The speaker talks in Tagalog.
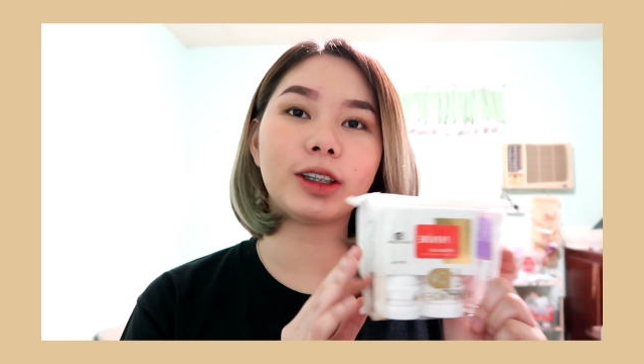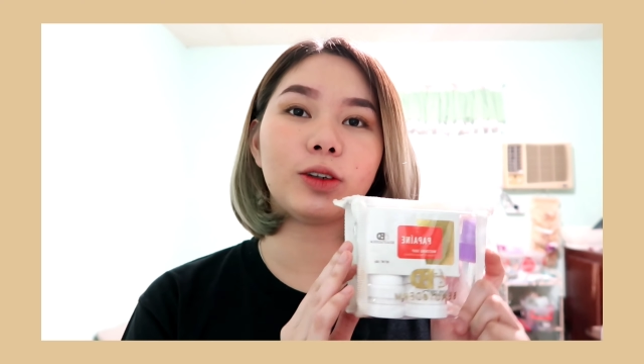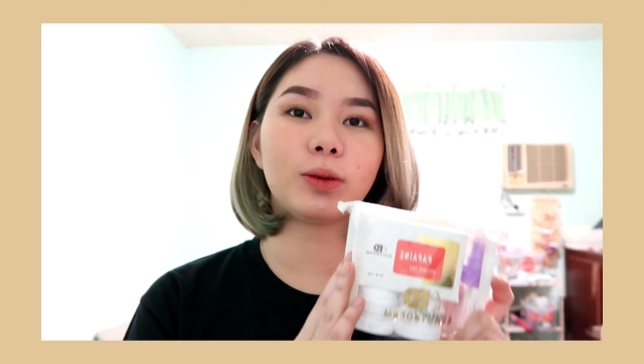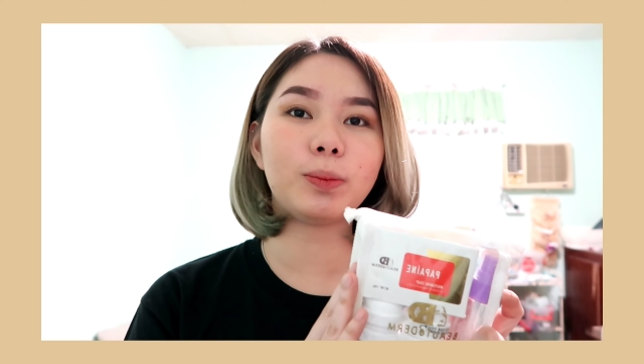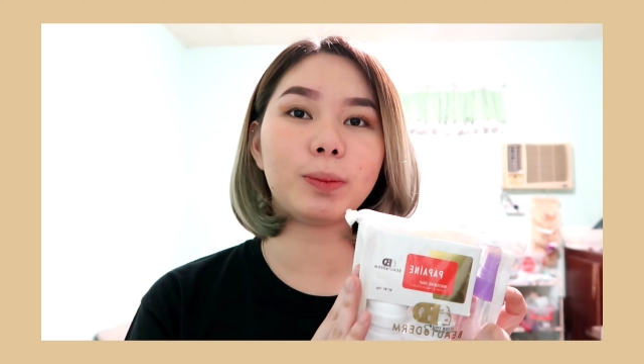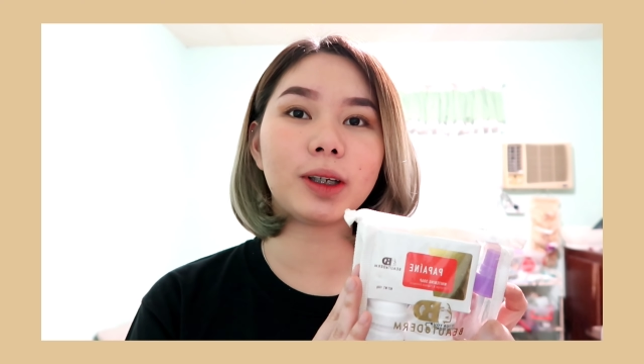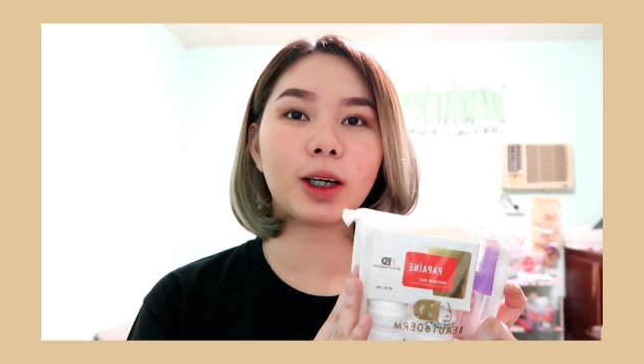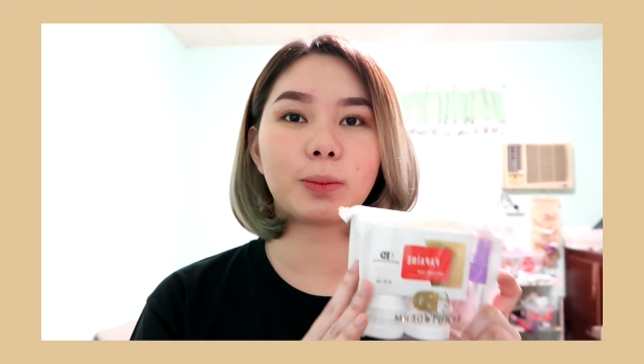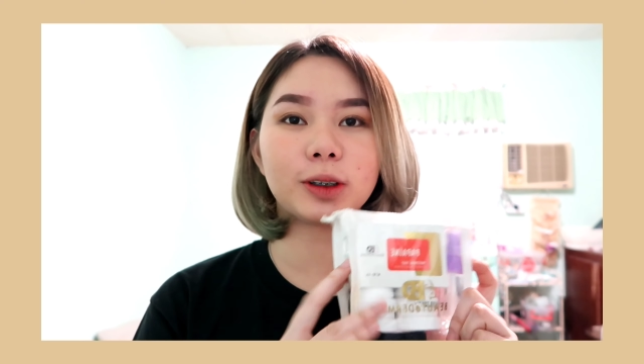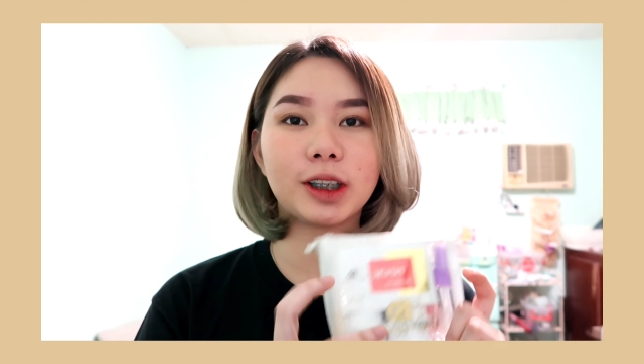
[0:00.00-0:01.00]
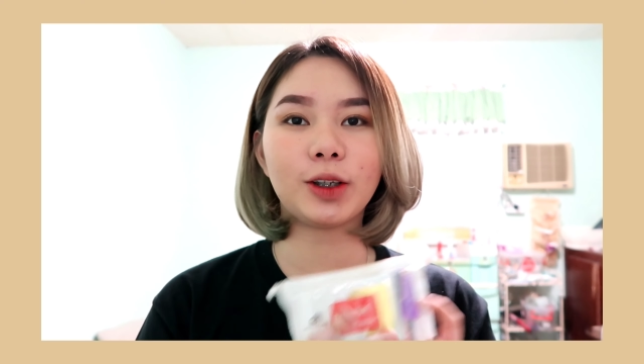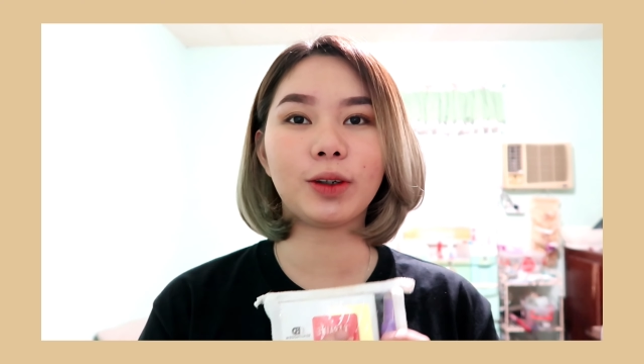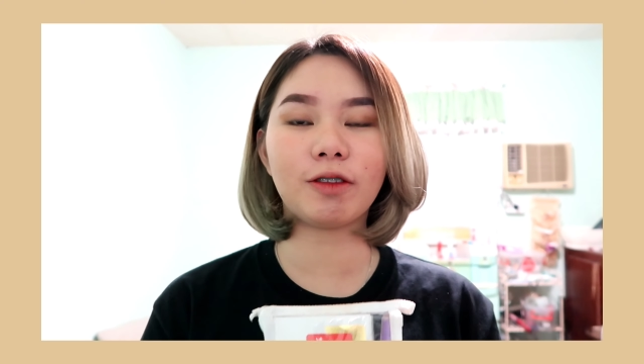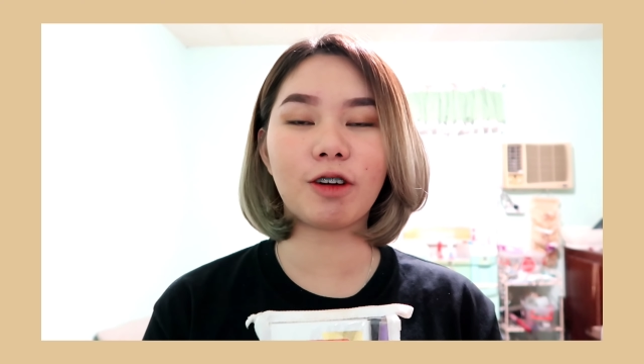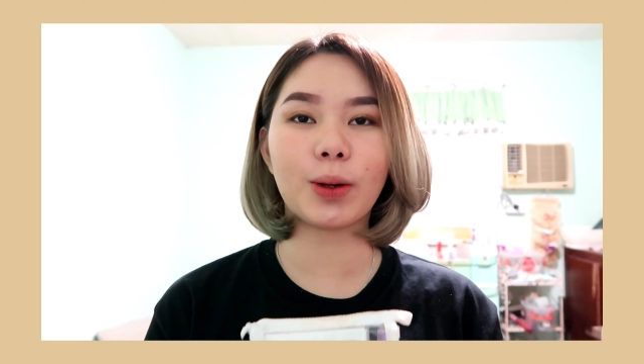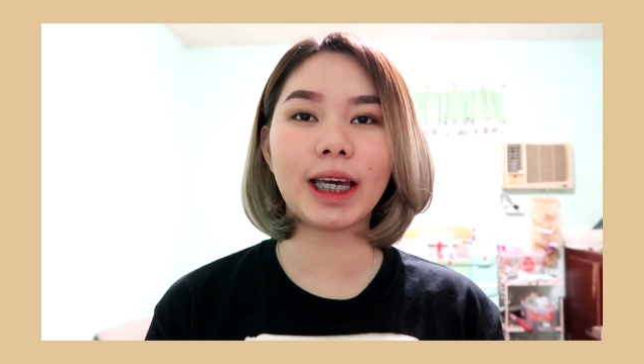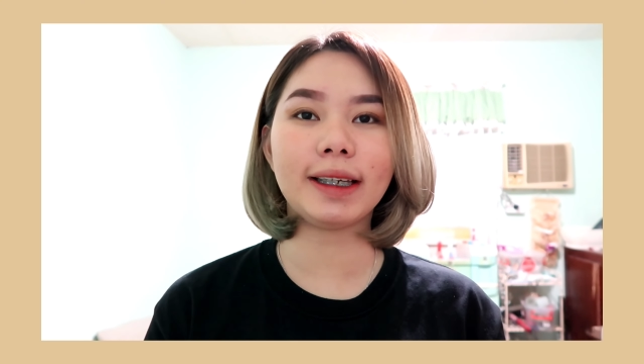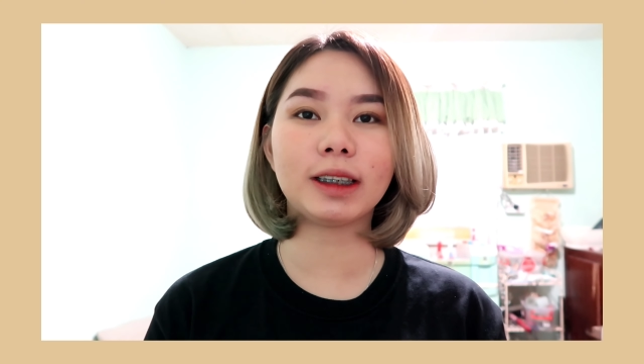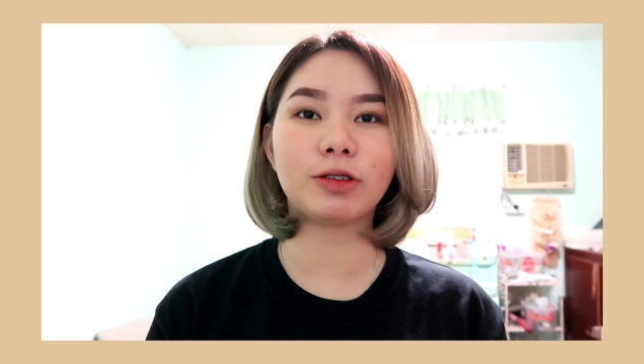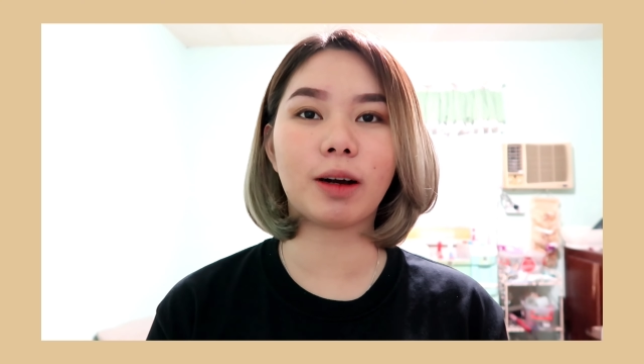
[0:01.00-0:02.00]
Yung bibigay ko po sa inyong giveaway
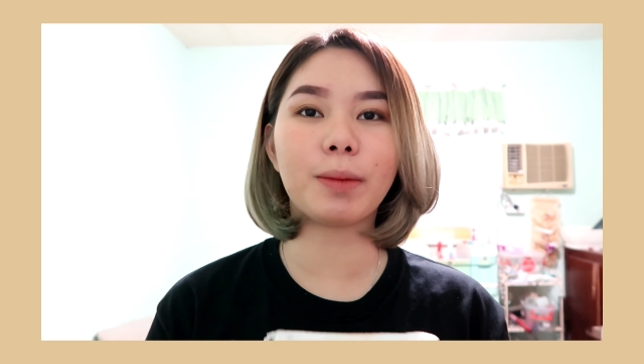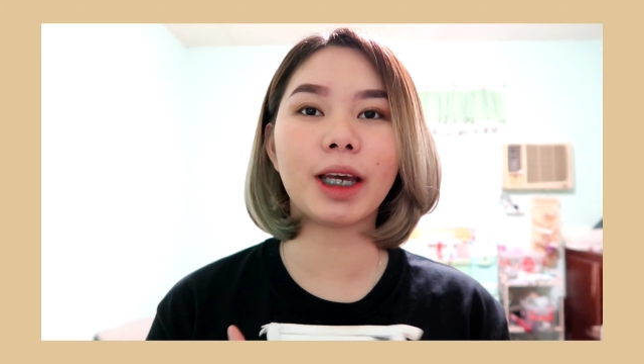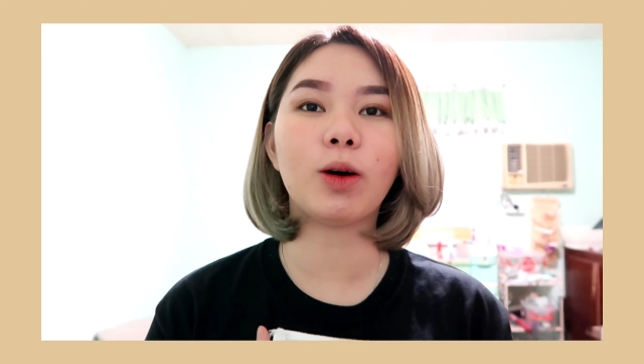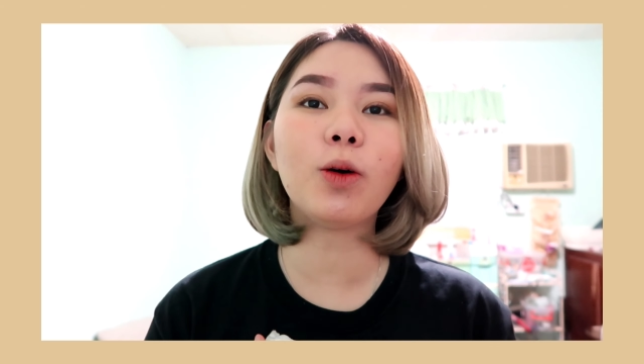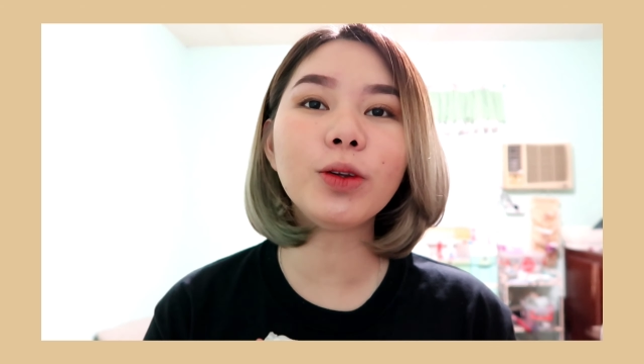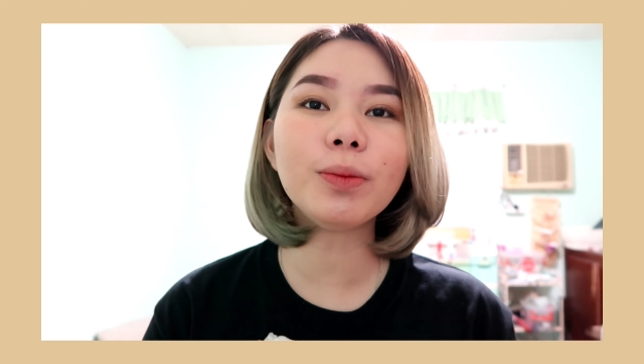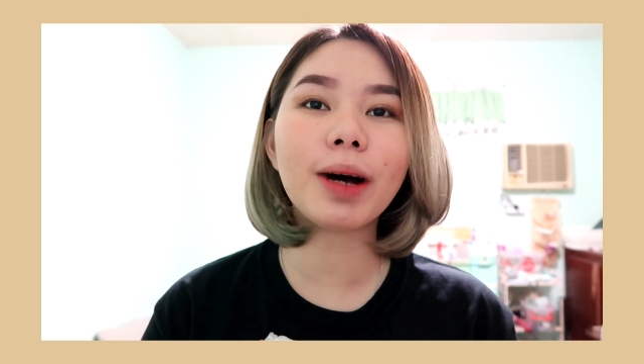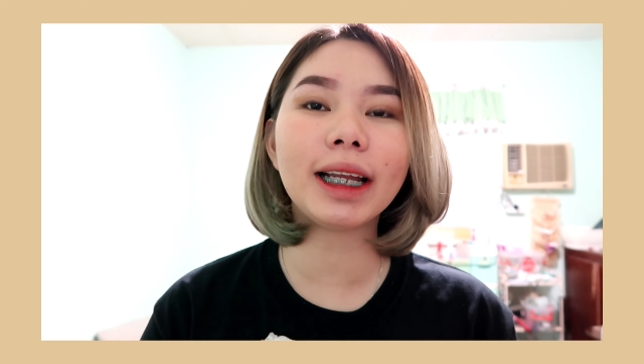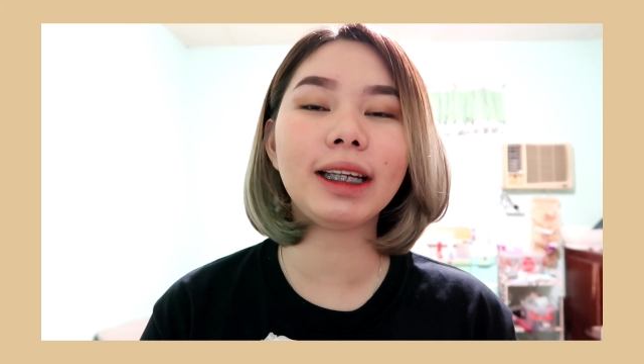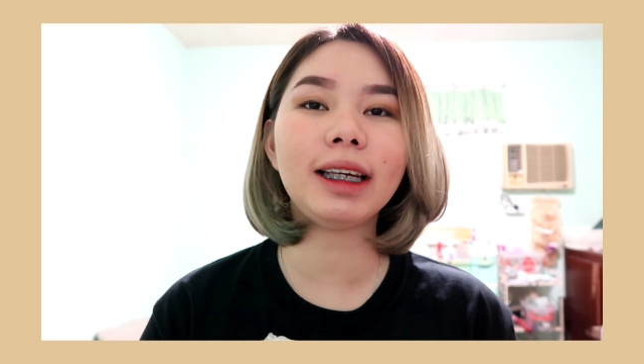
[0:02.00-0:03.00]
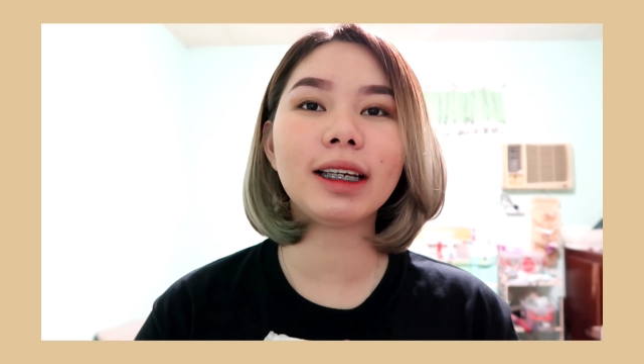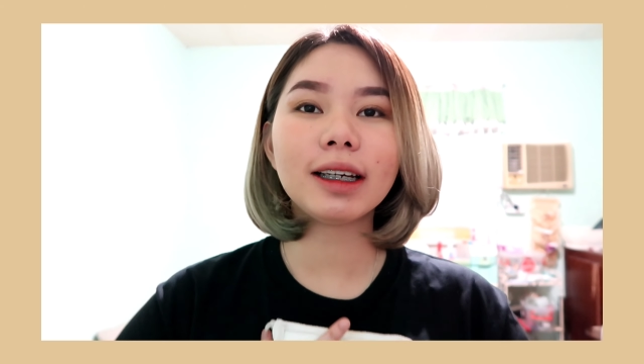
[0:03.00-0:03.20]
is from my own money.